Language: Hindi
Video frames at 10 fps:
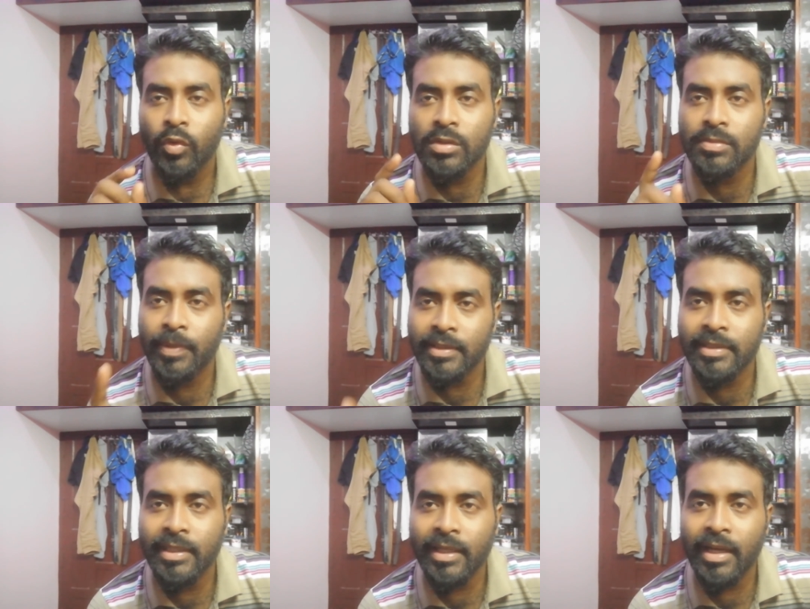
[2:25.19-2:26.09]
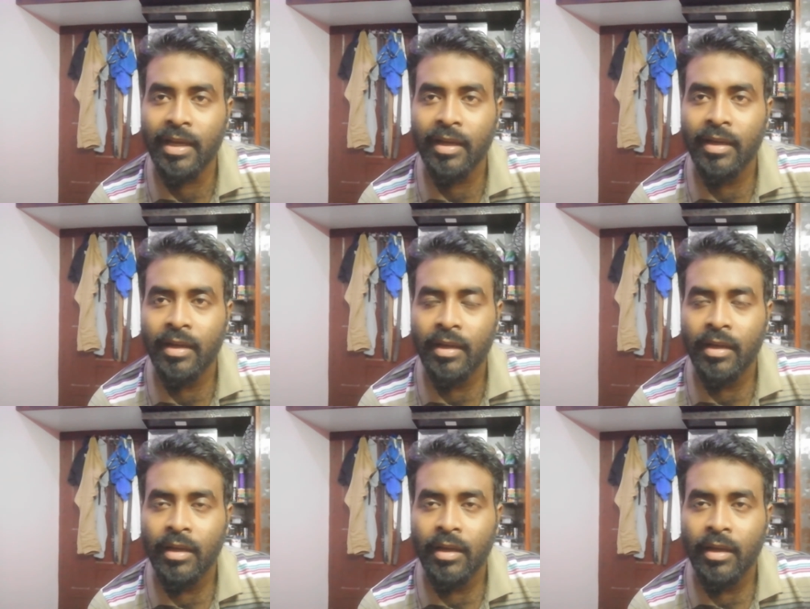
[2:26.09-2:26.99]
उस बच्चे का
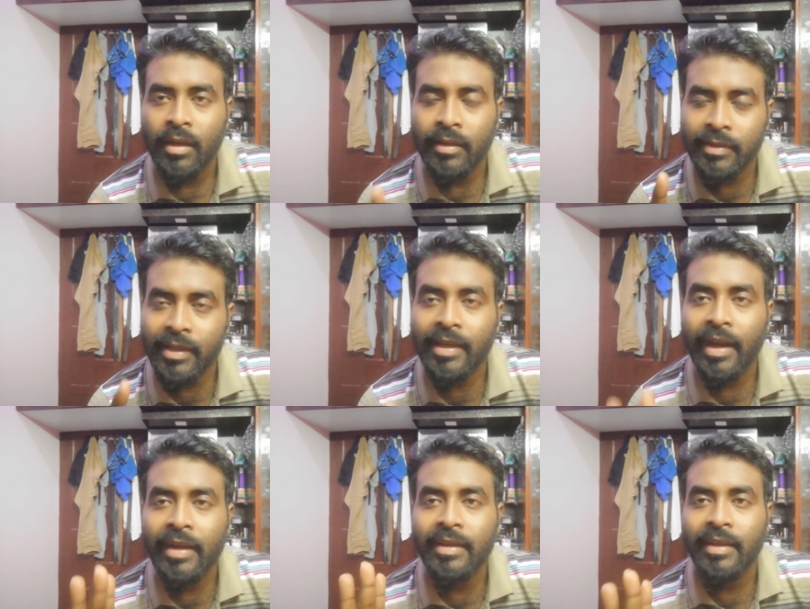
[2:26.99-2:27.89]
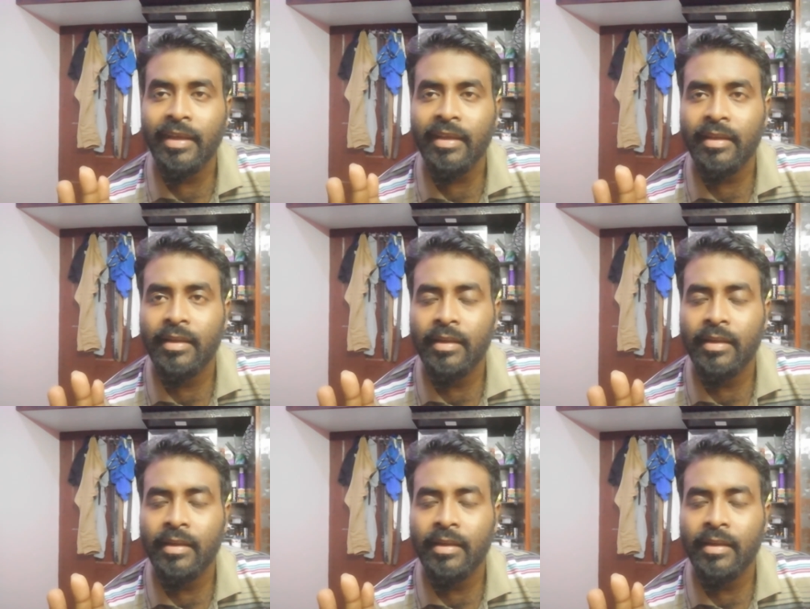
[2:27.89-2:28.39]
ये गारंटी है